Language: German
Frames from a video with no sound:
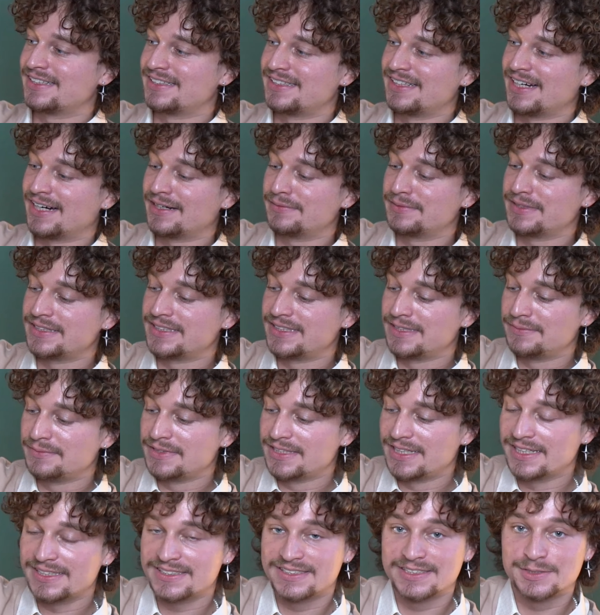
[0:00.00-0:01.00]
Die habe ich
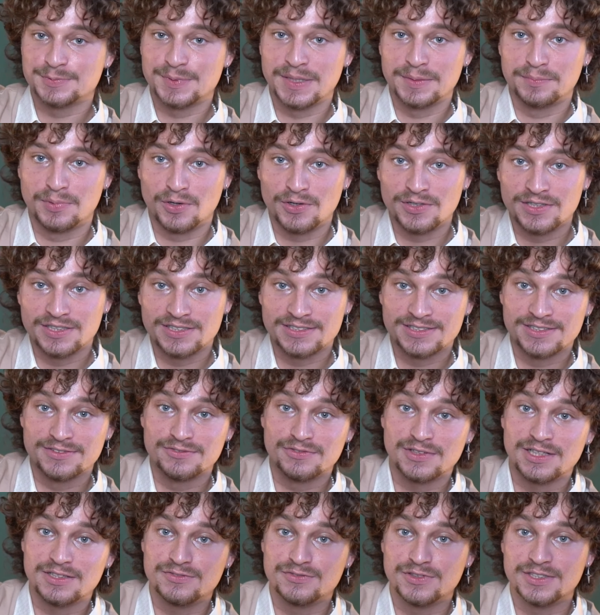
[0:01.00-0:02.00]
nämlich letztens bei Bonkers in
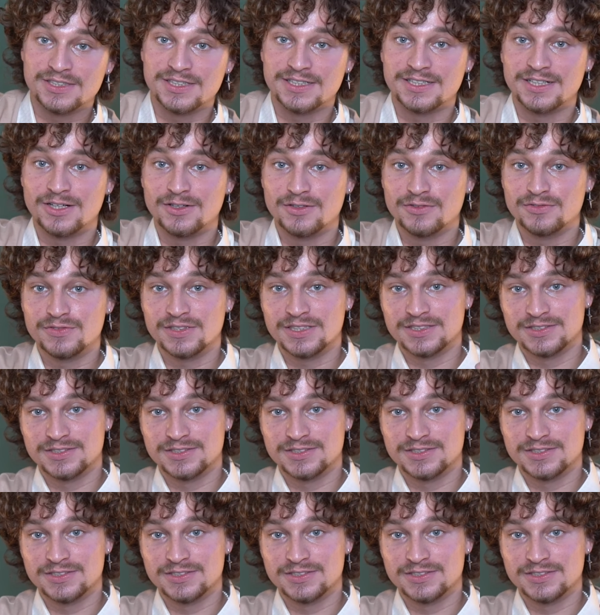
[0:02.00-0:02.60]
Frankfurt gekauft.